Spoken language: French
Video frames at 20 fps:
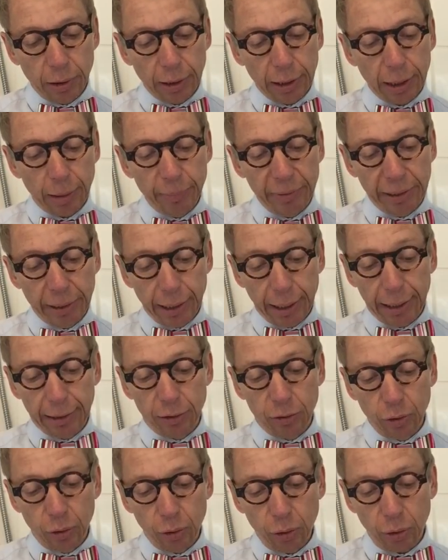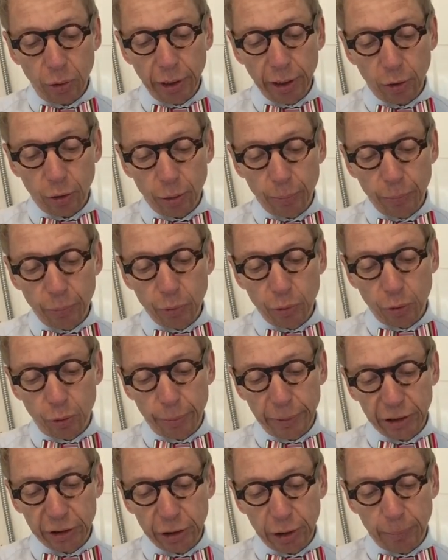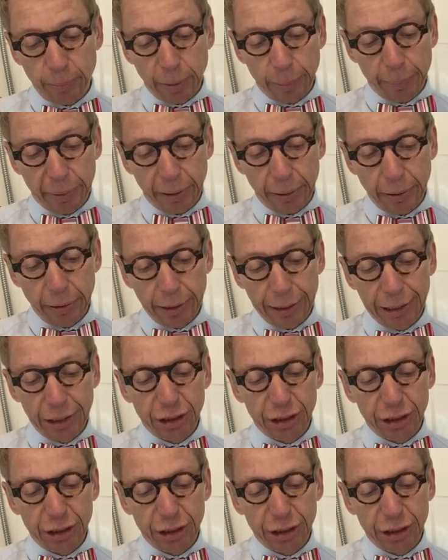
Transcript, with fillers: Camille adore les robes que m'achète papa